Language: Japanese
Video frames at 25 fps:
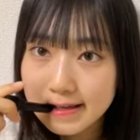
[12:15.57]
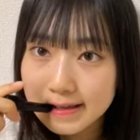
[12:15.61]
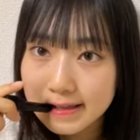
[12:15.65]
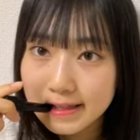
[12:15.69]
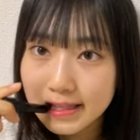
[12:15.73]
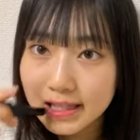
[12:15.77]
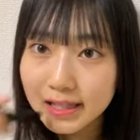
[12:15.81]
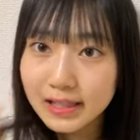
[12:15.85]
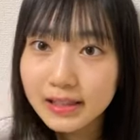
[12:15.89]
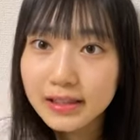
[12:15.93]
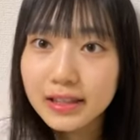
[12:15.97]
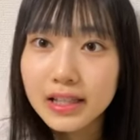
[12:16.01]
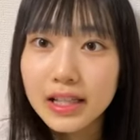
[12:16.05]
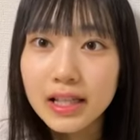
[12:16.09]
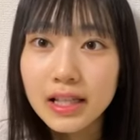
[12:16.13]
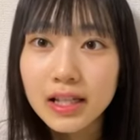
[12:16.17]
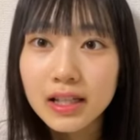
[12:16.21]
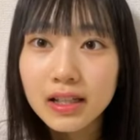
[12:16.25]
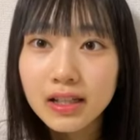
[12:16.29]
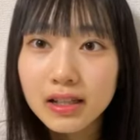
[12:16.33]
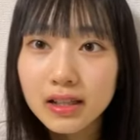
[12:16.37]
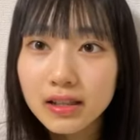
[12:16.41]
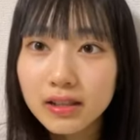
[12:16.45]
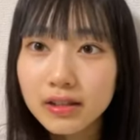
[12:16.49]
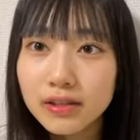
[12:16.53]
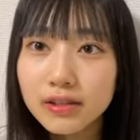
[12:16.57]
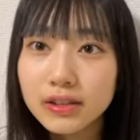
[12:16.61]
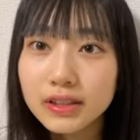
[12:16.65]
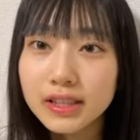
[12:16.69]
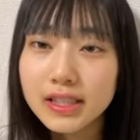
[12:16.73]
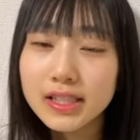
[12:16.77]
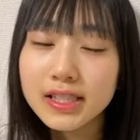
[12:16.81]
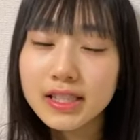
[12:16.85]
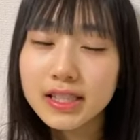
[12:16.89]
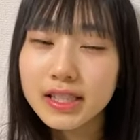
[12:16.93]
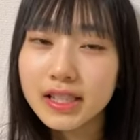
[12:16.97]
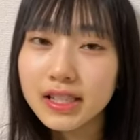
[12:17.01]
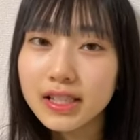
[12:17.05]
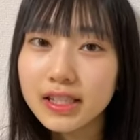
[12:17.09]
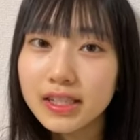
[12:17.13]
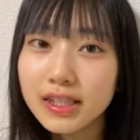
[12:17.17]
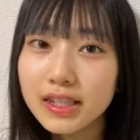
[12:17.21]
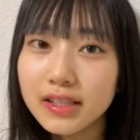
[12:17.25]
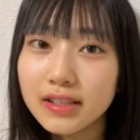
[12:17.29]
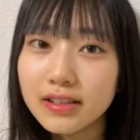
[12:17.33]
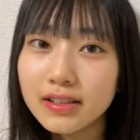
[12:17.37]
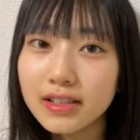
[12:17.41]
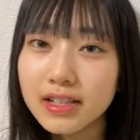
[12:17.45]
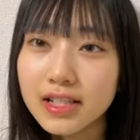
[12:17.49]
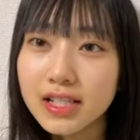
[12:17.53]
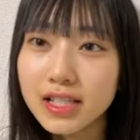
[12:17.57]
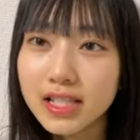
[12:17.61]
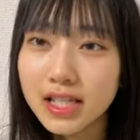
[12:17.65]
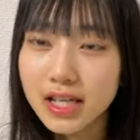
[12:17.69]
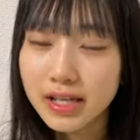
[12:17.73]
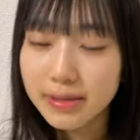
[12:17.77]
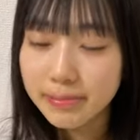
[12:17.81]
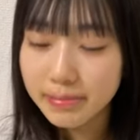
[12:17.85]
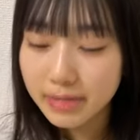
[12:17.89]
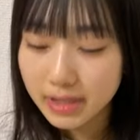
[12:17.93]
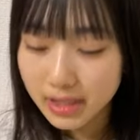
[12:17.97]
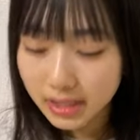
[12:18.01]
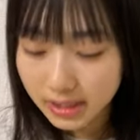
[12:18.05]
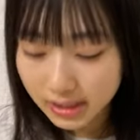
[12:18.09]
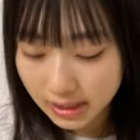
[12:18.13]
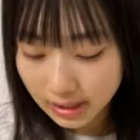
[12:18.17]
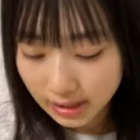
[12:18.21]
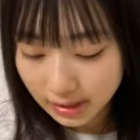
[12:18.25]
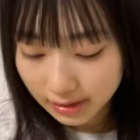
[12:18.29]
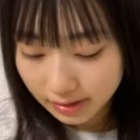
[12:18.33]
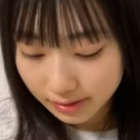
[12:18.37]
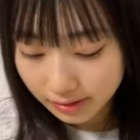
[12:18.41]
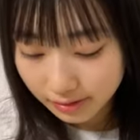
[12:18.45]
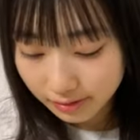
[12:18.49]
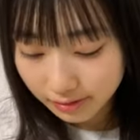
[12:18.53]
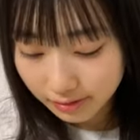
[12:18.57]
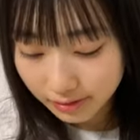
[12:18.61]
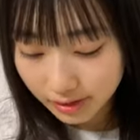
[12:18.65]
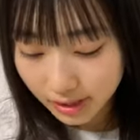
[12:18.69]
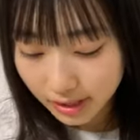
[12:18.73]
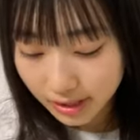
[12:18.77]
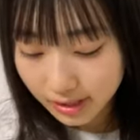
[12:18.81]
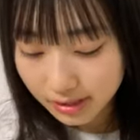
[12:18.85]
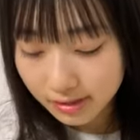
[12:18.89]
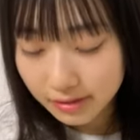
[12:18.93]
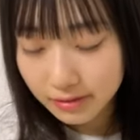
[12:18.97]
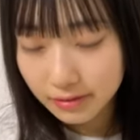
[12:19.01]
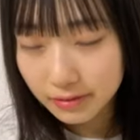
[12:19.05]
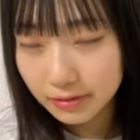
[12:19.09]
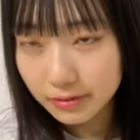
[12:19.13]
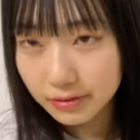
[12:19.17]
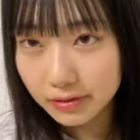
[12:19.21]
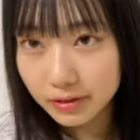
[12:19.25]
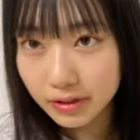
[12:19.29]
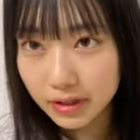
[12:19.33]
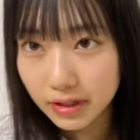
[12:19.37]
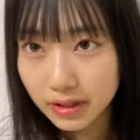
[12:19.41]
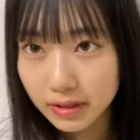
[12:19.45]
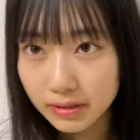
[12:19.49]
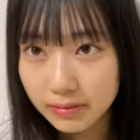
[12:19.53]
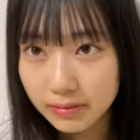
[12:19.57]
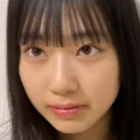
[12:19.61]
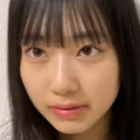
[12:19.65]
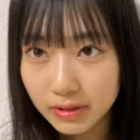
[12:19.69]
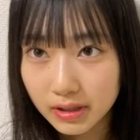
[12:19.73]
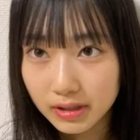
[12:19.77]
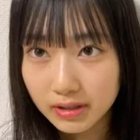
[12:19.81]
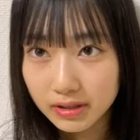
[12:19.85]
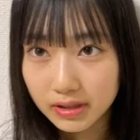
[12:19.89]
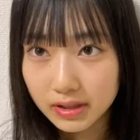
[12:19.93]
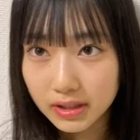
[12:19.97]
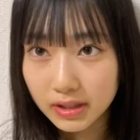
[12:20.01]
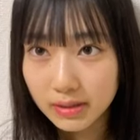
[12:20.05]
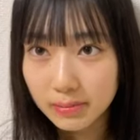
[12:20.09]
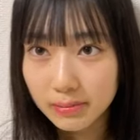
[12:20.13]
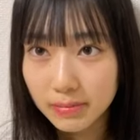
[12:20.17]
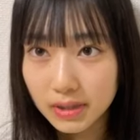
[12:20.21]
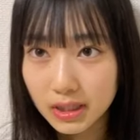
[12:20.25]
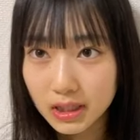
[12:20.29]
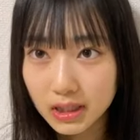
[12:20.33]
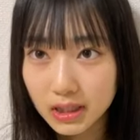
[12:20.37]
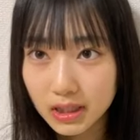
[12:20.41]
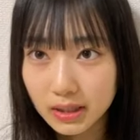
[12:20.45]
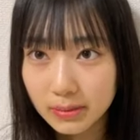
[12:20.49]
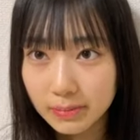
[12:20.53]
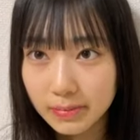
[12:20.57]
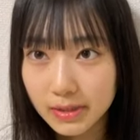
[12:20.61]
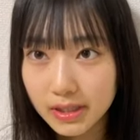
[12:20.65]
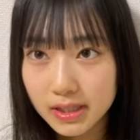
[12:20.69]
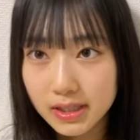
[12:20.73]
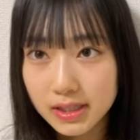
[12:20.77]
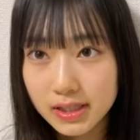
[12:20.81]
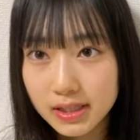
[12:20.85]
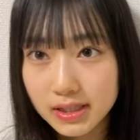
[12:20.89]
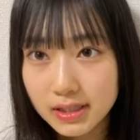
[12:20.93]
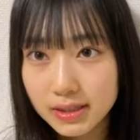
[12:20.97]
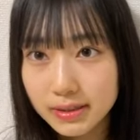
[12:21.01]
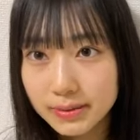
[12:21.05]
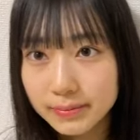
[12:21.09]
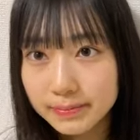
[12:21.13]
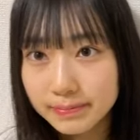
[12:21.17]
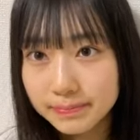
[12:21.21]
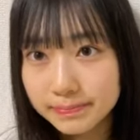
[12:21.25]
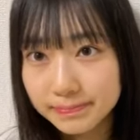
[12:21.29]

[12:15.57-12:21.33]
なのでお話し会来てください皆さんその感想とかたくさん待ってます